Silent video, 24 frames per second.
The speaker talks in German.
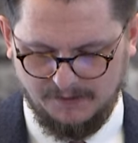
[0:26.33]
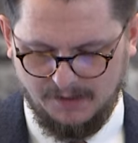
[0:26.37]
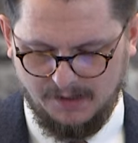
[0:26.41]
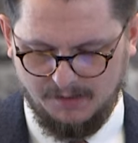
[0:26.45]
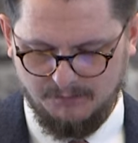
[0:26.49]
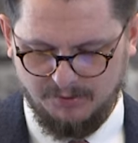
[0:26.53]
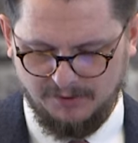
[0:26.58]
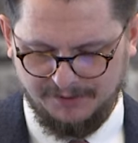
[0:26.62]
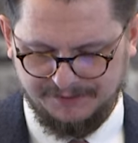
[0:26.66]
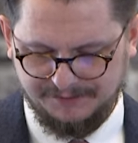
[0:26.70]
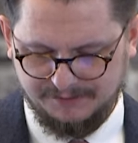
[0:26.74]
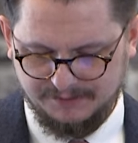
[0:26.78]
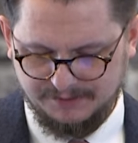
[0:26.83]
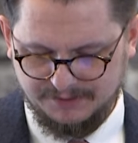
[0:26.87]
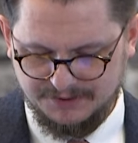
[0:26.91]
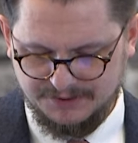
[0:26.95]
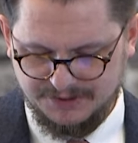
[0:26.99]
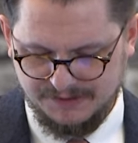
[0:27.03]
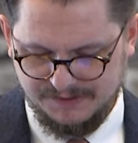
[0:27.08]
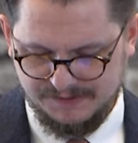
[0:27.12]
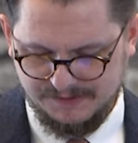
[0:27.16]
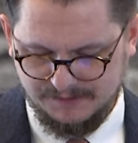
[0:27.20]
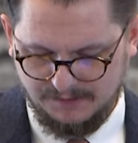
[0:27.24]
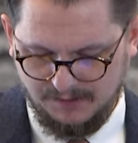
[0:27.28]

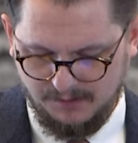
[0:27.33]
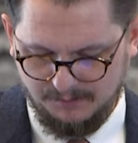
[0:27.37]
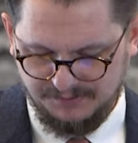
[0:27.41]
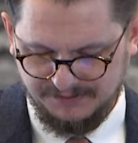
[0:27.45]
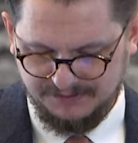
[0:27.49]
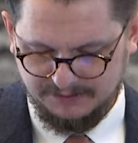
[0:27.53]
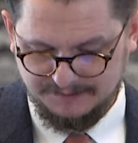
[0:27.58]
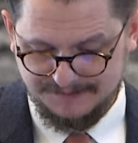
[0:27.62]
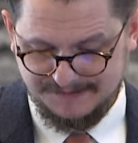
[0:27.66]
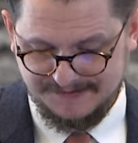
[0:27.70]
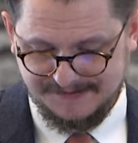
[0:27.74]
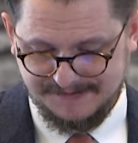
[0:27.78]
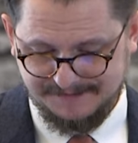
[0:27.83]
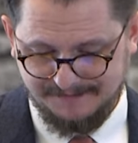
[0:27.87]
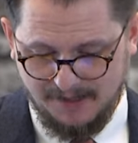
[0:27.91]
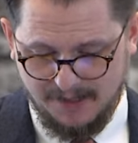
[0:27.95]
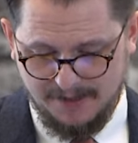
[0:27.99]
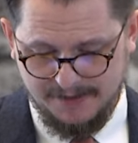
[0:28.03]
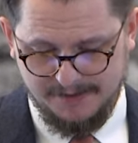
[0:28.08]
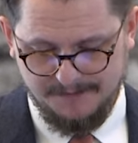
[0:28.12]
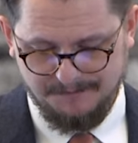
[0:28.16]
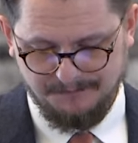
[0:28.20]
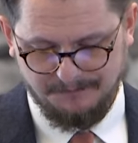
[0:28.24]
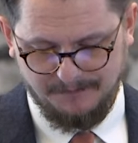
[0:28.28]
Apostelgeschichte Kapitel
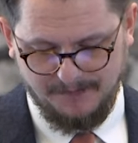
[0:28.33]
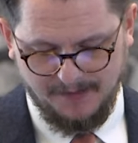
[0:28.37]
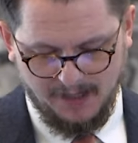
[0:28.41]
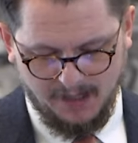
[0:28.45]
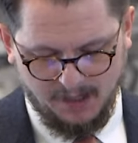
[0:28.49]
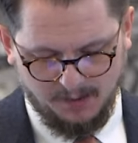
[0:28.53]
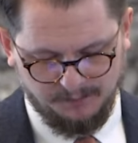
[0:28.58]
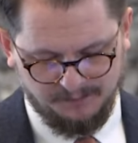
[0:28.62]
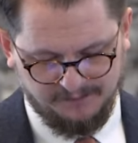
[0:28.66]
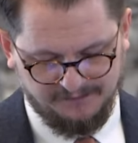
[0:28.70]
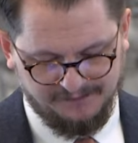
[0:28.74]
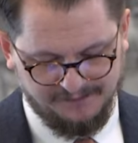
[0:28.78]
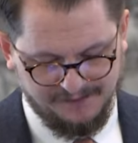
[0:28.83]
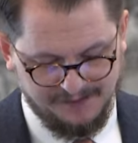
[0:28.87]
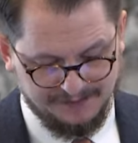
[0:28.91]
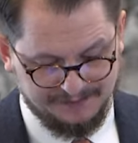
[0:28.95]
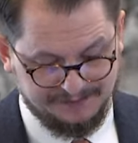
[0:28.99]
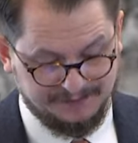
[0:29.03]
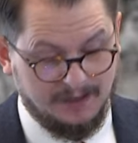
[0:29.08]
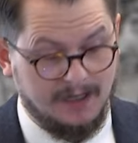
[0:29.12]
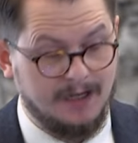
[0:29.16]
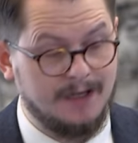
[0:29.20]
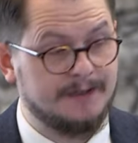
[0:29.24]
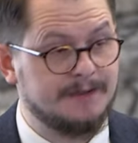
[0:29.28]
2 ab
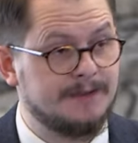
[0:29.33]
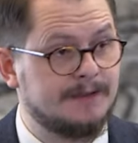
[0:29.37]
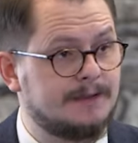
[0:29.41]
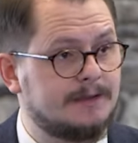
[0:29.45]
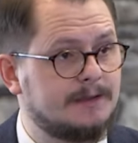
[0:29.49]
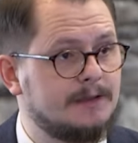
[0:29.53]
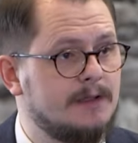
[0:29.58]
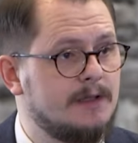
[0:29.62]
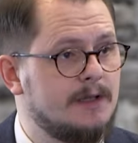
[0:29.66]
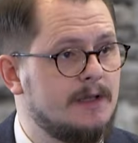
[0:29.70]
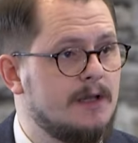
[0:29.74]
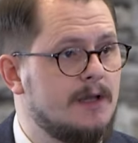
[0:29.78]
Vers 1.